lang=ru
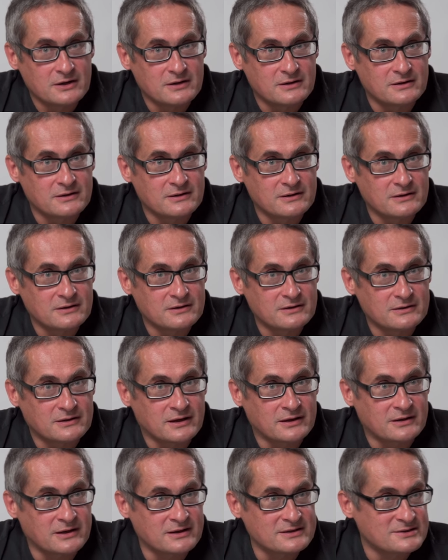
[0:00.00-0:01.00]
э,
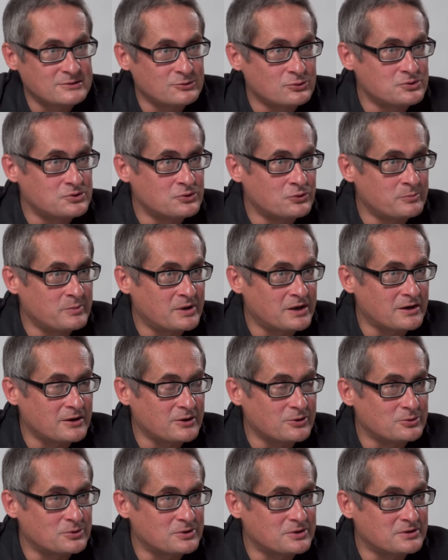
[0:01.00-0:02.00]
как раз люди
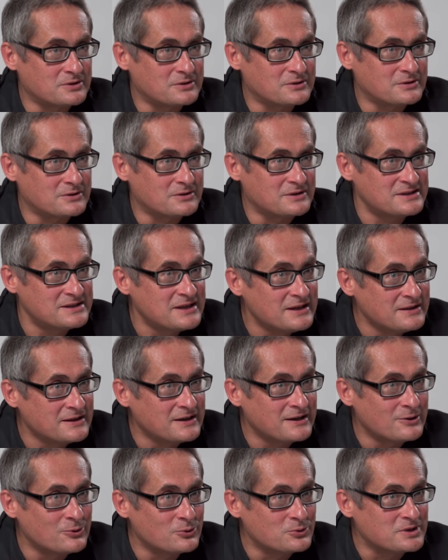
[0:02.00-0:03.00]
умирают, э,
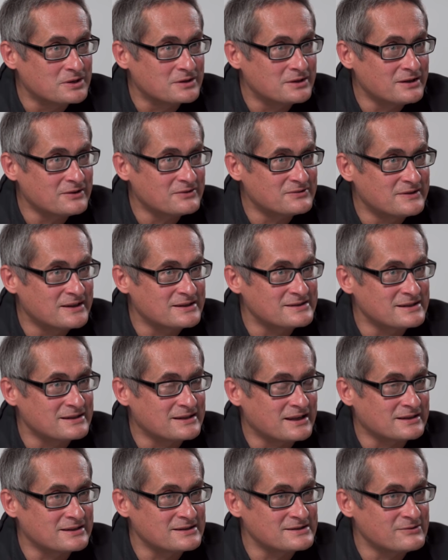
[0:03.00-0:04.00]
сильные люди, да, вследствие
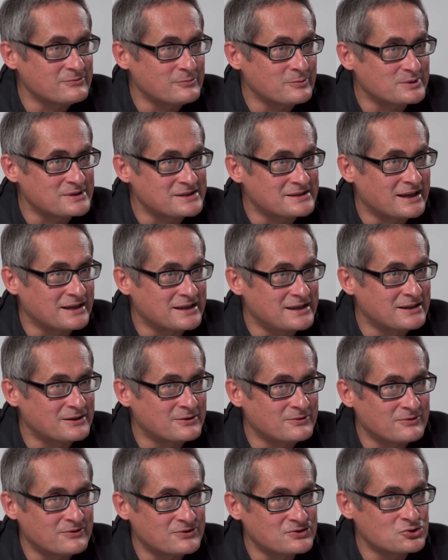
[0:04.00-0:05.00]
так называемого
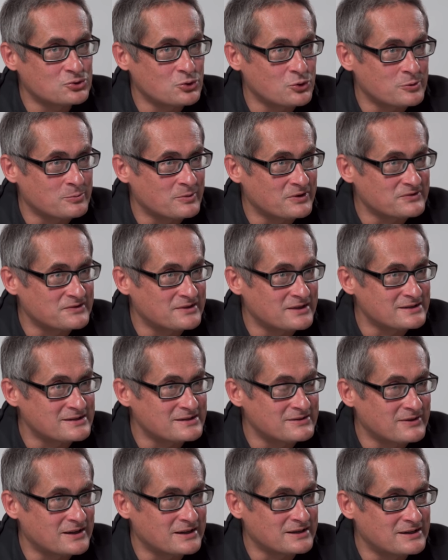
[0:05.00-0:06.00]
цитокинового шторма,
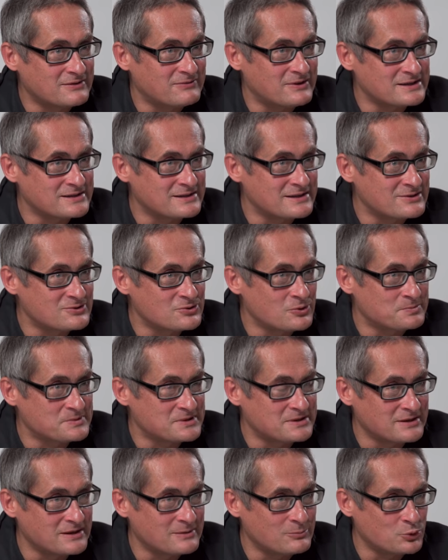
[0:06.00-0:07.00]
вследствие активации
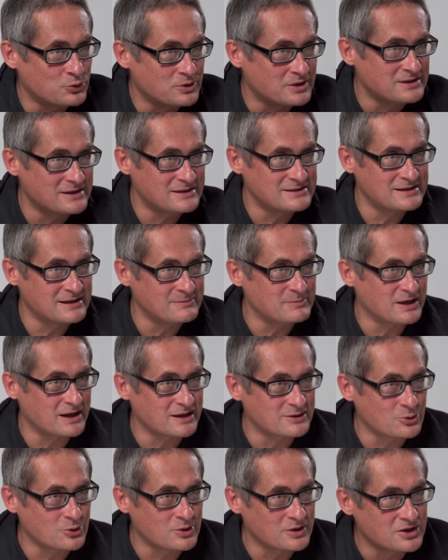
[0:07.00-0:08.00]
собственной иммунной системы,
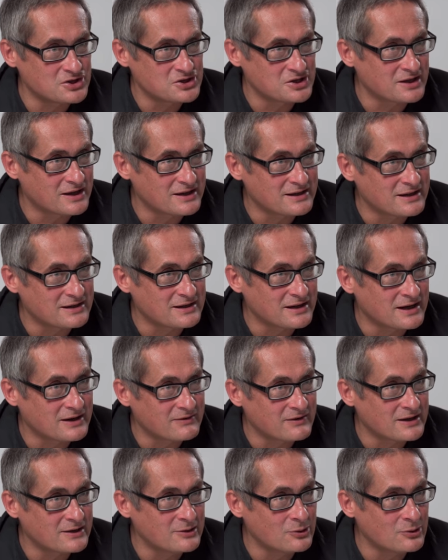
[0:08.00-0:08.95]
которая начинает атаковать